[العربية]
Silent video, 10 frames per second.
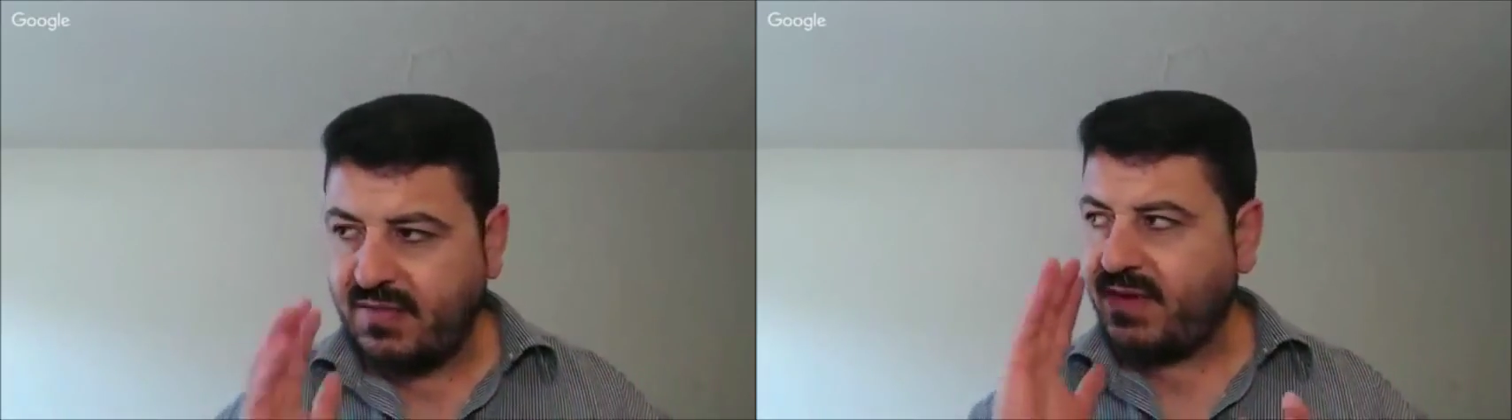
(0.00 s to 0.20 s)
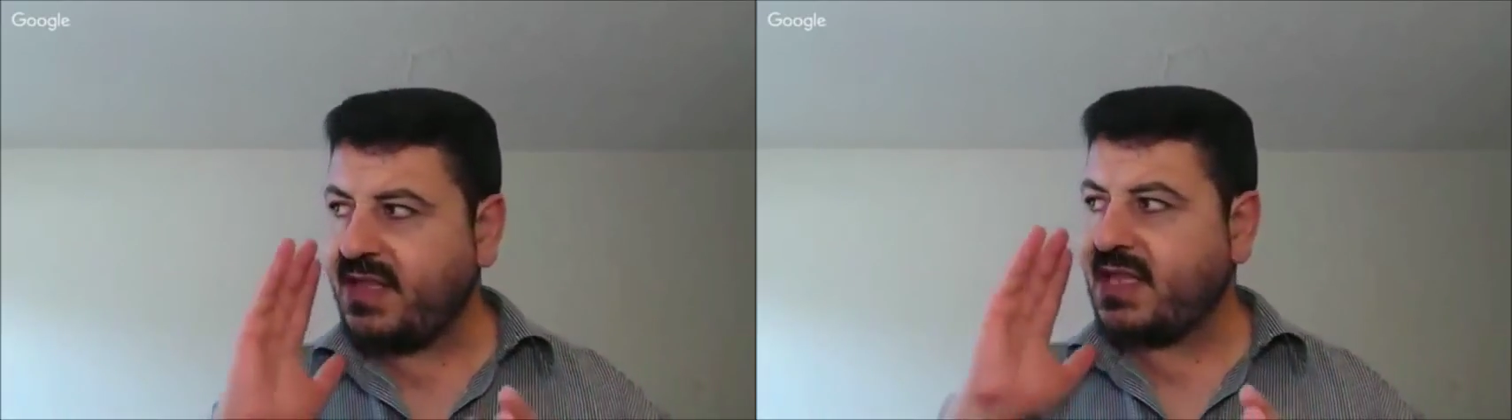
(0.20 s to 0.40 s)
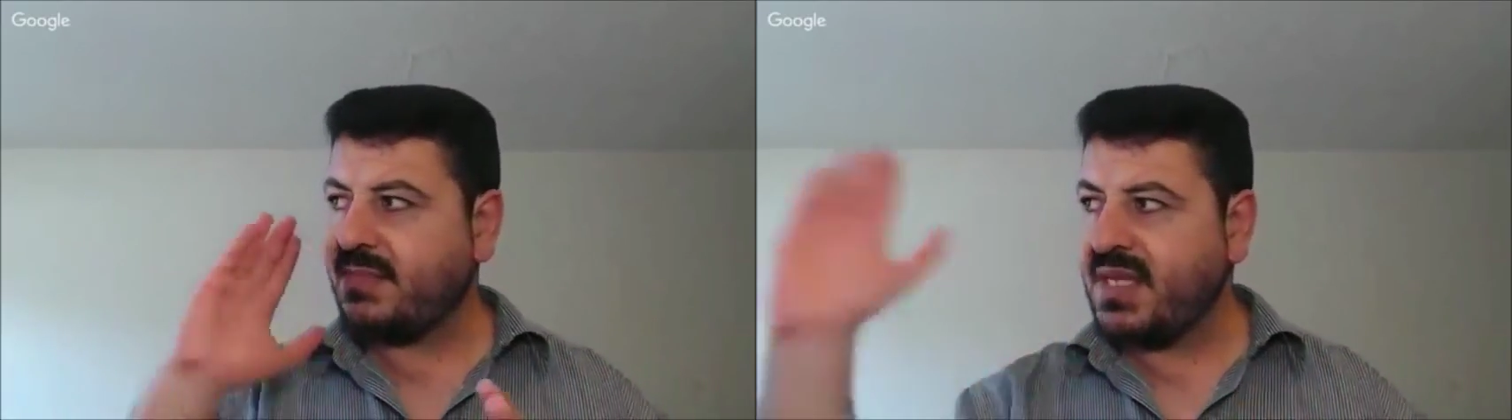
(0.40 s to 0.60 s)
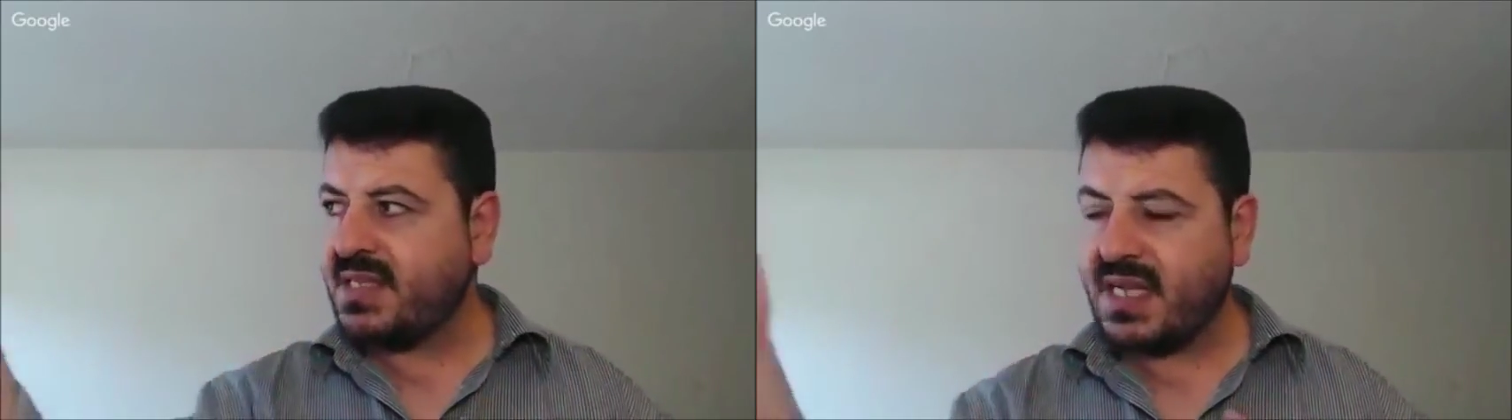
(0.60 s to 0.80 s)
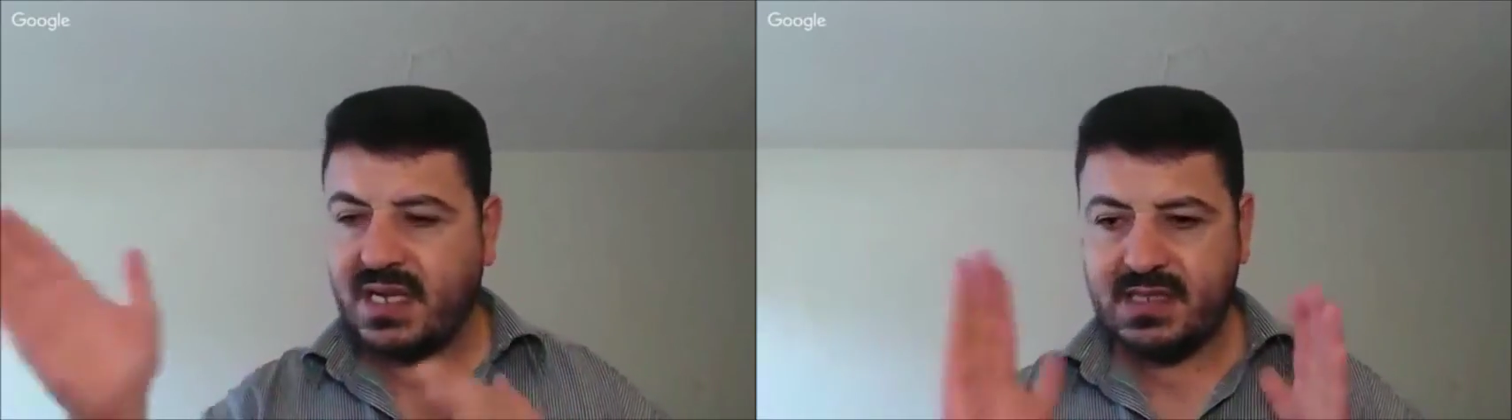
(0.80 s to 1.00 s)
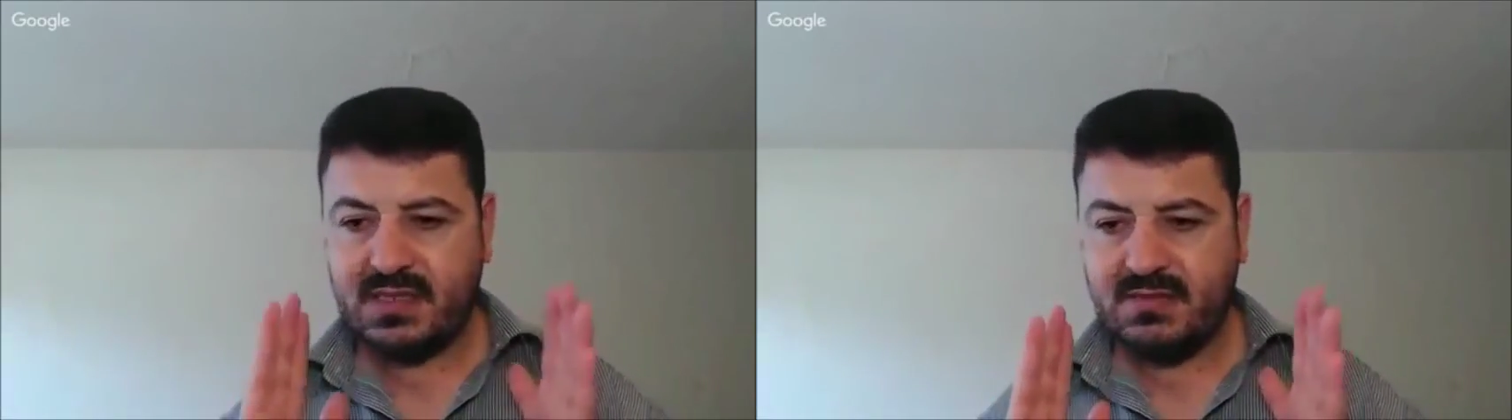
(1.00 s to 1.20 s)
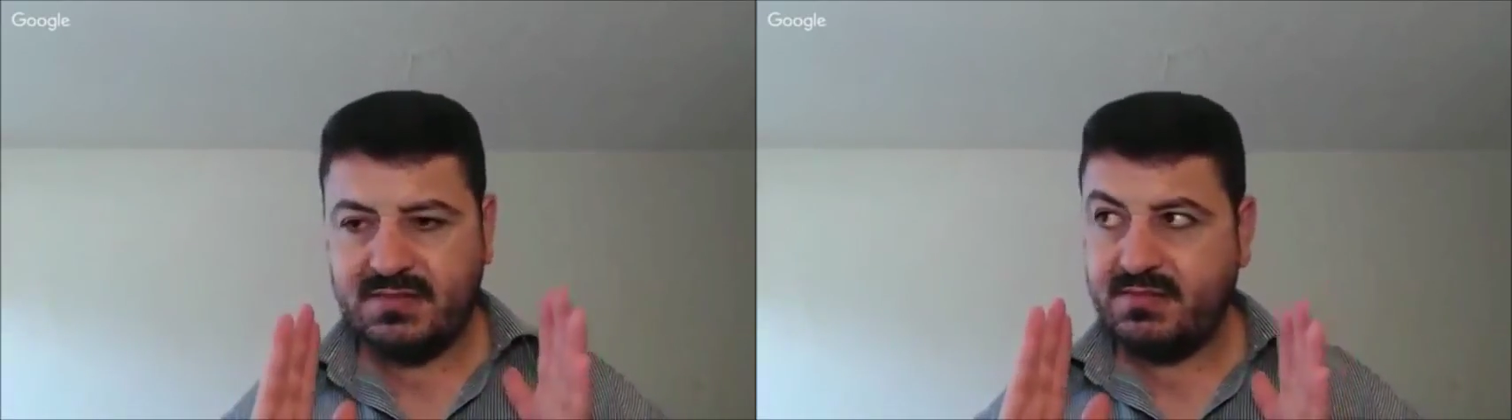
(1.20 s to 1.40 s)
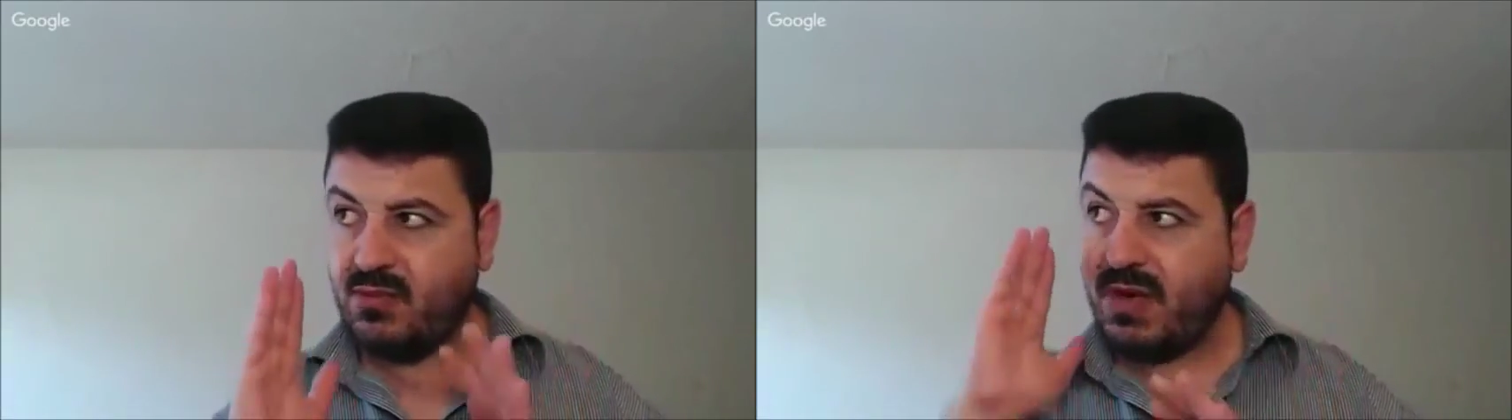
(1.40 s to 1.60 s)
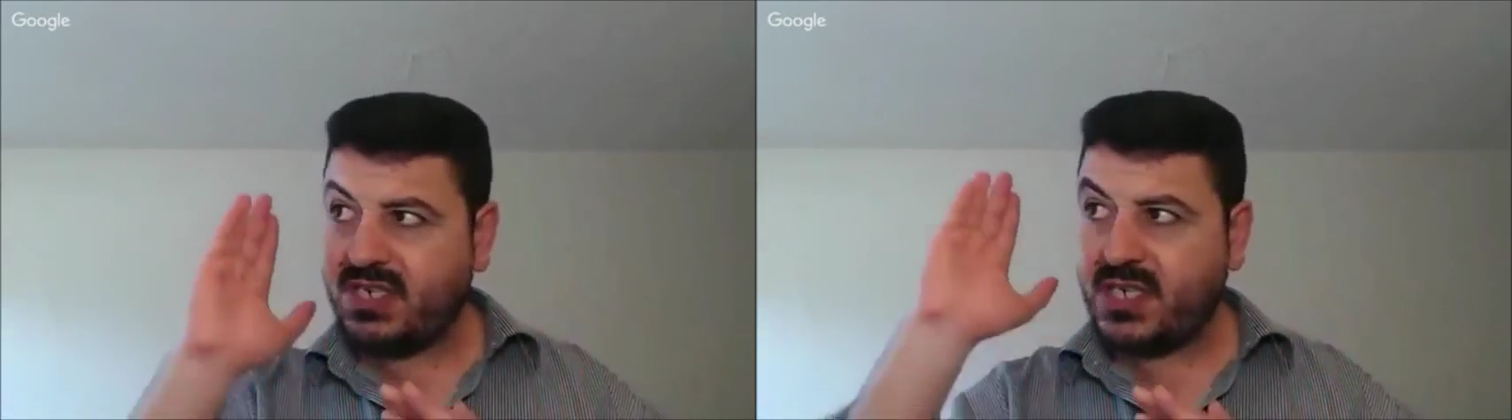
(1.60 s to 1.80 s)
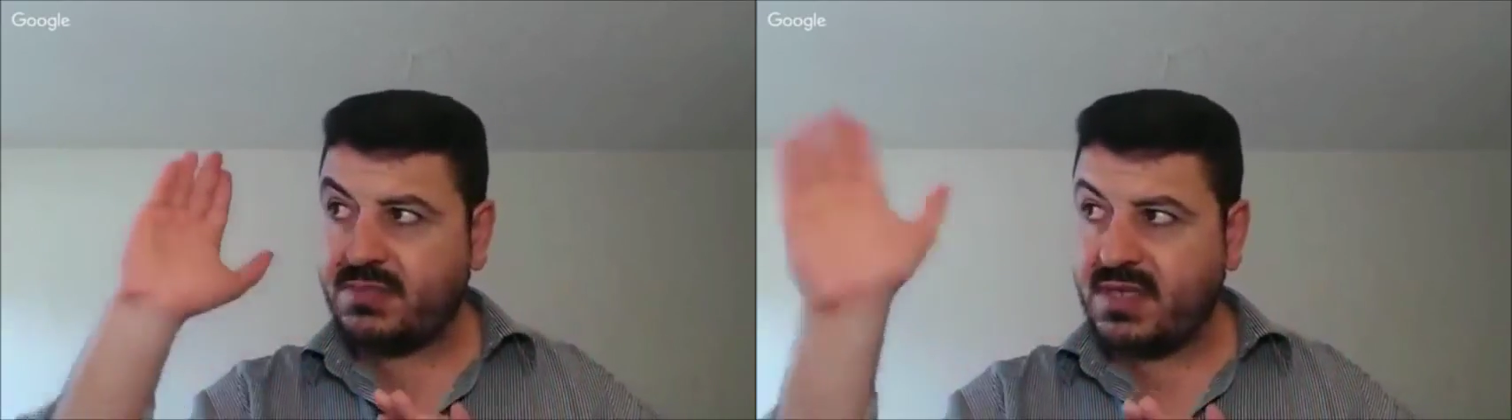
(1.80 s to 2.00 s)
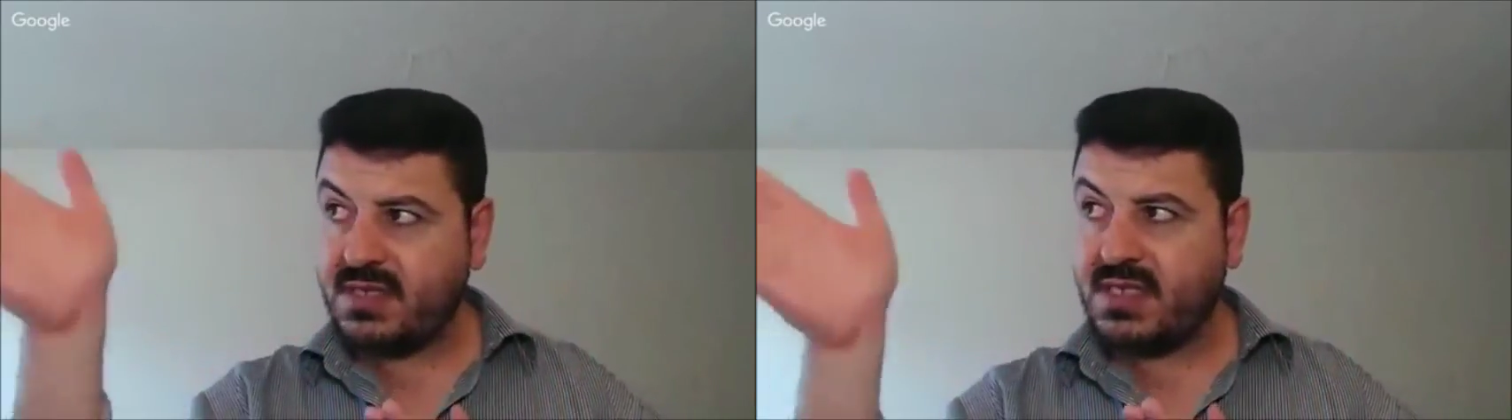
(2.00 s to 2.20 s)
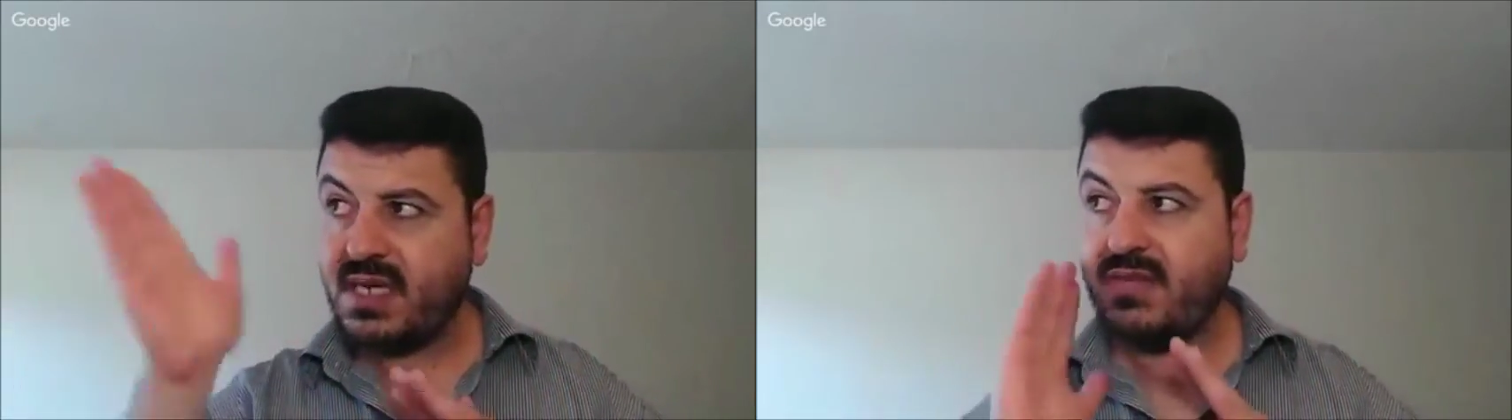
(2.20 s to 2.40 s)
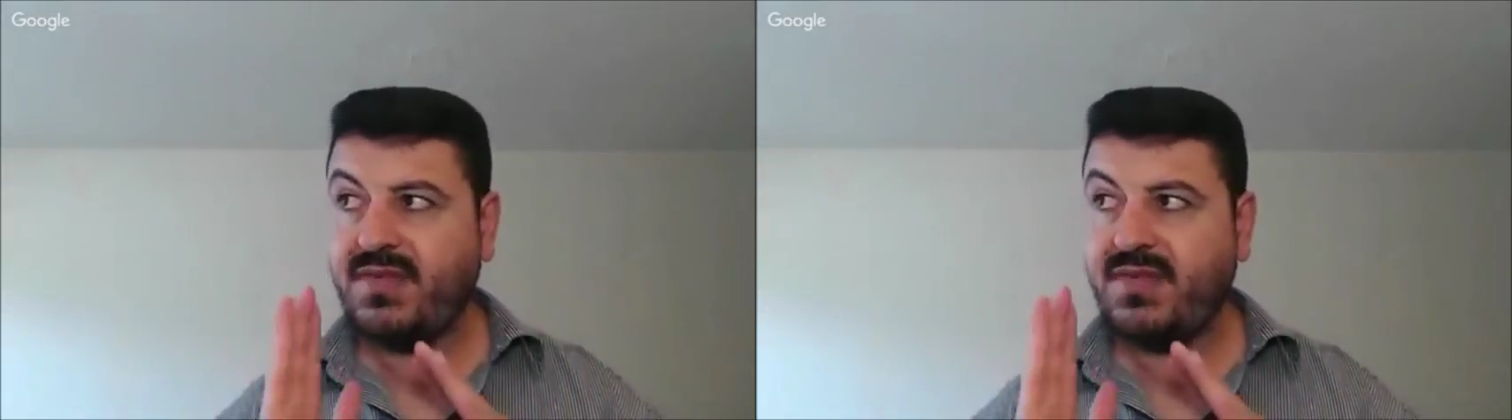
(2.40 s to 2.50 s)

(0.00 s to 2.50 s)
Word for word: فانت بتنتقد مباشره بتنتقد